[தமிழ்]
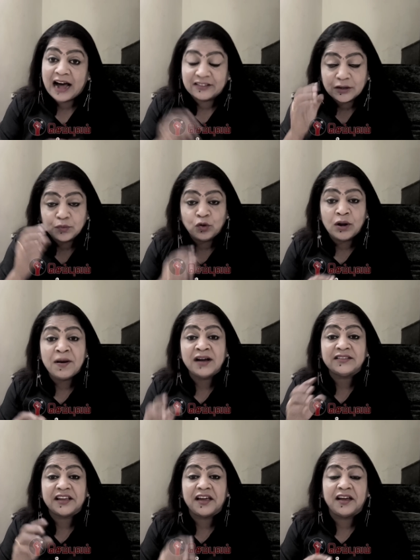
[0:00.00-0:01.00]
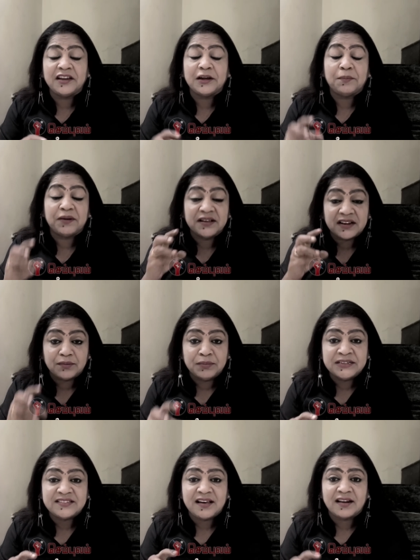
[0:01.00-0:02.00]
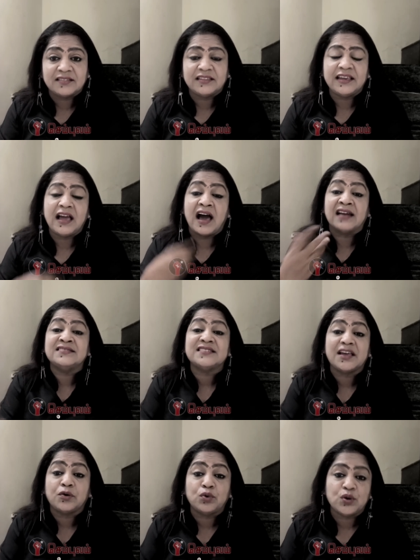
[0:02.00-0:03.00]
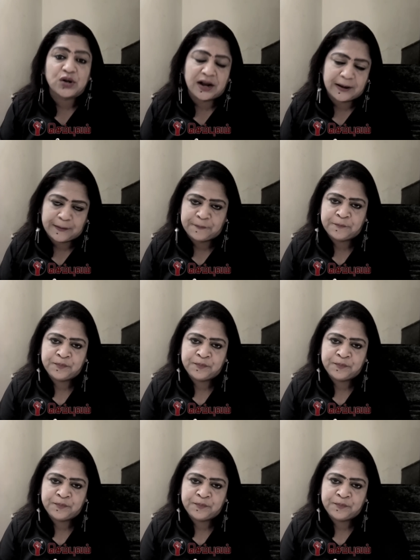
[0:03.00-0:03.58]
அதன் மூலமாக தயாரிக்கப்படுகிற மின்சாரத்தை அரசுக்கே கொடுக்குறாங்க